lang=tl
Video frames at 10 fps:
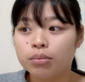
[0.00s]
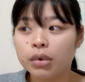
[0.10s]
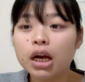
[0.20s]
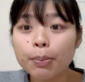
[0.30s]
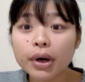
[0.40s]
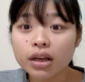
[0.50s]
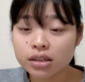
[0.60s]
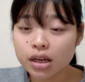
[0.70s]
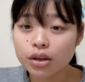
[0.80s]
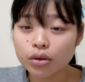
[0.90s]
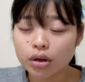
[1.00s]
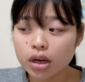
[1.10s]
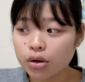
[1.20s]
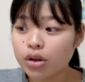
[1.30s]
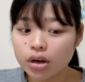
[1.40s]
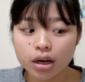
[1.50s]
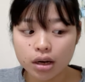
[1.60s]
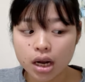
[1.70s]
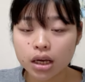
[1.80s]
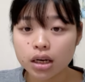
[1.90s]
magkaparehas nga yung ano yung, eh,
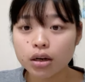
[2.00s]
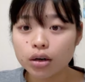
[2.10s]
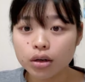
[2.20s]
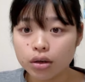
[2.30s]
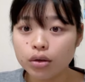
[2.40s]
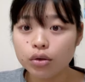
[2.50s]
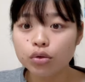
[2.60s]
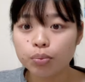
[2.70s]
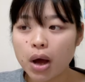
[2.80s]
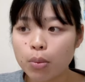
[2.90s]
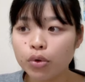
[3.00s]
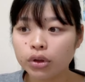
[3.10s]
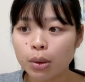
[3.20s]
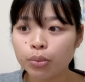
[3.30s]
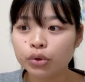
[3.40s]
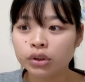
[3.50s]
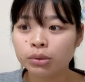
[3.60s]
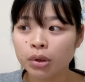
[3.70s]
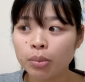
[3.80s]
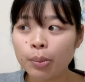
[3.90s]
laki ng lupa mo
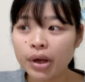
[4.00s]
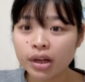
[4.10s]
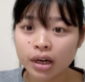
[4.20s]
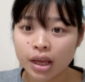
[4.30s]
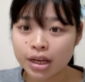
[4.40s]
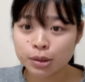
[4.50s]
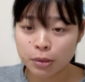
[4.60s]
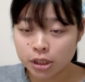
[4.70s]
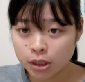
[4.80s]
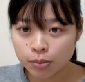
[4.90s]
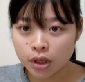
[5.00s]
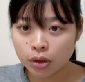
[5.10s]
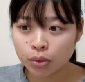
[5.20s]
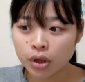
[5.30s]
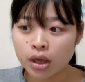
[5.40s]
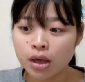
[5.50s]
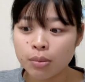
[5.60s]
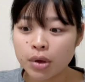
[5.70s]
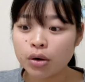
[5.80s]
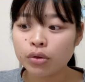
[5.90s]
tapos magbabayad ka ng expensive dito eh
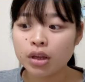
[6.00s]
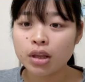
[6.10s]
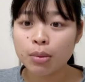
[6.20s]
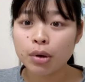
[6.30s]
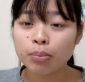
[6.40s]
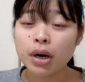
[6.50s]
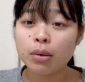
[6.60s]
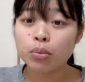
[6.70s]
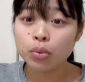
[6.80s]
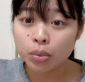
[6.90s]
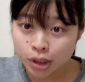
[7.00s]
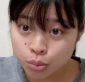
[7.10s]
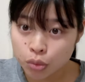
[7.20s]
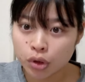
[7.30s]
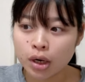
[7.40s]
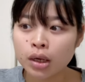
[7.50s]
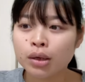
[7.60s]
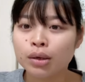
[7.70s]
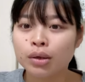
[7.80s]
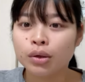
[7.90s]
meron din naman palang mas mura
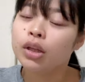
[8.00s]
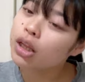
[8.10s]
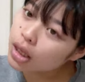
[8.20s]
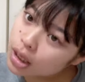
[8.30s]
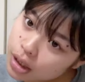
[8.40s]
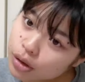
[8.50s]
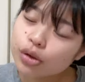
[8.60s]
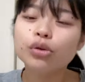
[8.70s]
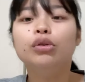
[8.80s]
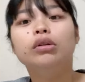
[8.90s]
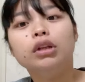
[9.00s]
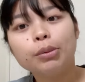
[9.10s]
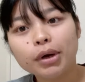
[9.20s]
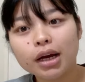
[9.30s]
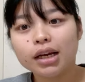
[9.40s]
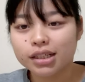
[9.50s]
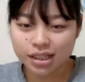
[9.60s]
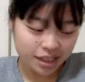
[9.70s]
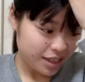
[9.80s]
eh di yun di ba guys